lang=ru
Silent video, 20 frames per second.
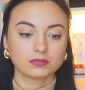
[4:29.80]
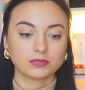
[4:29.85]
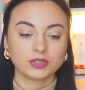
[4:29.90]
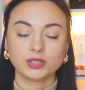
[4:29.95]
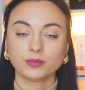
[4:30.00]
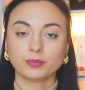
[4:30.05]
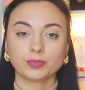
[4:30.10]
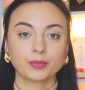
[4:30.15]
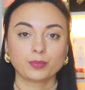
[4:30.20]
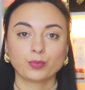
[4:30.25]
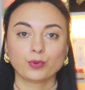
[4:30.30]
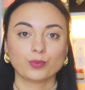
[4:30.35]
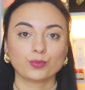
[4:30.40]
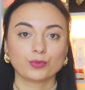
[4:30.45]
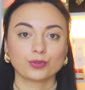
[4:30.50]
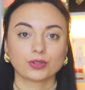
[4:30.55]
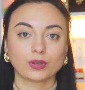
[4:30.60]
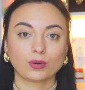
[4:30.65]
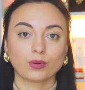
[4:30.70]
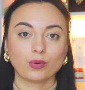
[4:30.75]
не
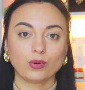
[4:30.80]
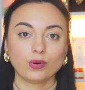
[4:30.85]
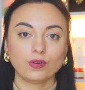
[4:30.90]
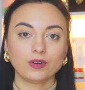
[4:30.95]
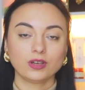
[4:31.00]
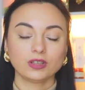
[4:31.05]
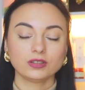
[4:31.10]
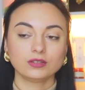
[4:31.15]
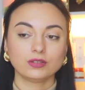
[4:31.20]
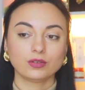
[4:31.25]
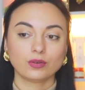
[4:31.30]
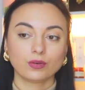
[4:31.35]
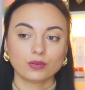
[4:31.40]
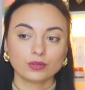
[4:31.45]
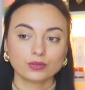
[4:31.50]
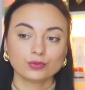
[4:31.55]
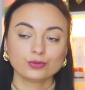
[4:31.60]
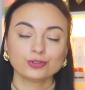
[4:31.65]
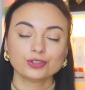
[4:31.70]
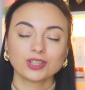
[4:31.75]
припомню такого,
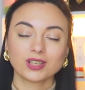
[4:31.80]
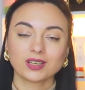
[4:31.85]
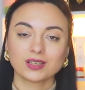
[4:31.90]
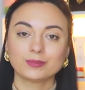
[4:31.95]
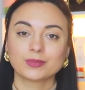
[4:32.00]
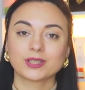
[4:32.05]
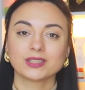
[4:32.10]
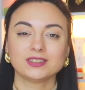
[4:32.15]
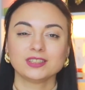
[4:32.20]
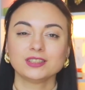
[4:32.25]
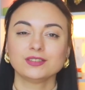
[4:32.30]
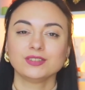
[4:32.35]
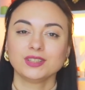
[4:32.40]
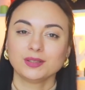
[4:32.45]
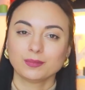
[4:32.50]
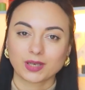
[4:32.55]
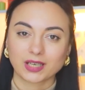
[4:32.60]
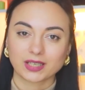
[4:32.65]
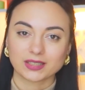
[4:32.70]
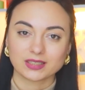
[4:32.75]
но нужно обратить
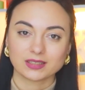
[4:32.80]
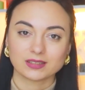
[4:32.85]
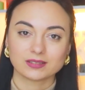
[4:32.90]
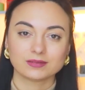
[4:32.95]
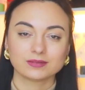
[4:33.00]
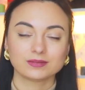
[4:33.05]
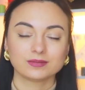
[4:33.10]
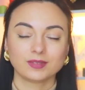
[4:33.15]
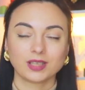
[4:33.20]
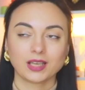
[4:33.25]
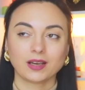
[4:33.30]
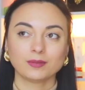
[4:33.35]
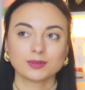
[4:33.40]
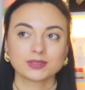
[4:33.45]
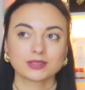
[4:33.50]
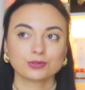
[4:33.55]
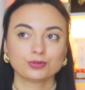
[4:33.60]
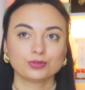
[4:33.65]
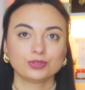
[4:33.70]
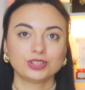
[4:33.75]
внимание. Я
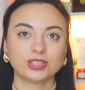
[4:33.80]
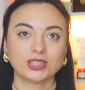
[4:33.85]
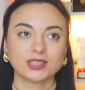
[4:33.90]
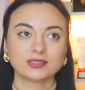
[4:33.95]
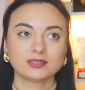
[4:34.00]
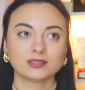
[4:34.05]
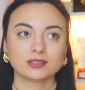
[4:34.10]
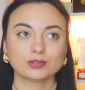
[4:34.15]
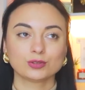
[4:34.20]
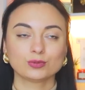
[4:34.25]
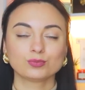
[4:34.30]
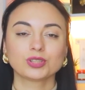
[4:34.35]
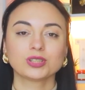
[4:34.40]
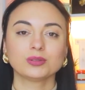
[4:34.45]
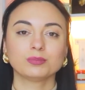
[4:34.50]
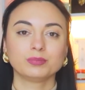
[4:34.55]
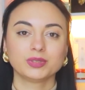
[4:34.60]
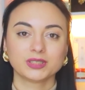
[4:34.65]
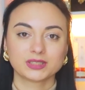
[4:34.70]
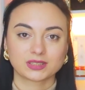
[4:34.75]
вам скажу честно,
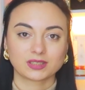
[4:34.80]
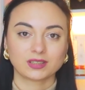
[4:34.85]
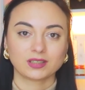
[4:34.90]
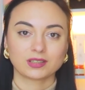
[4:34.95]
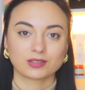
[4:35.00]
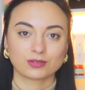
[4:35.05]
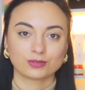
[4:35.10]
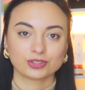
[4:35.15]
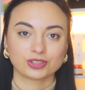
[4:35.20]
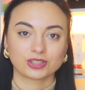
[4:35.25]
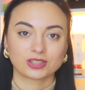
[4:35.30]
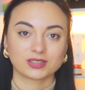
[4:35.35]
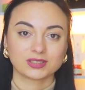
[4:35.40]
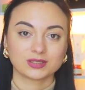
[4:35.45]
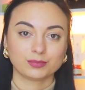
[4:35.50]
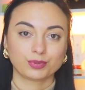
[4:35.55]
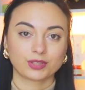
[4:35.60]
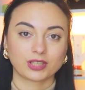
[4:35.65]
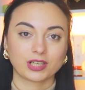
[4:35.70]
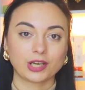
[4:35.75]
сумки быстро хорошие
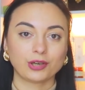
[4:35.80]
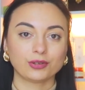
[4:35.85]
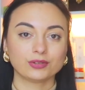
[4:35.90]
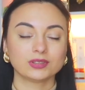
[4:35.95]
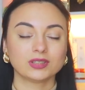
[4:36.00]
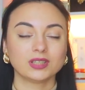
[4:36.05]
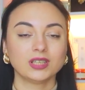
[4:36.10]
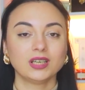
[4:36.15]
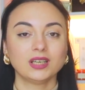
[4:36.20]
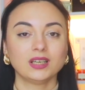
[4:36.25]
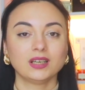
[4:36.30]
разбирают.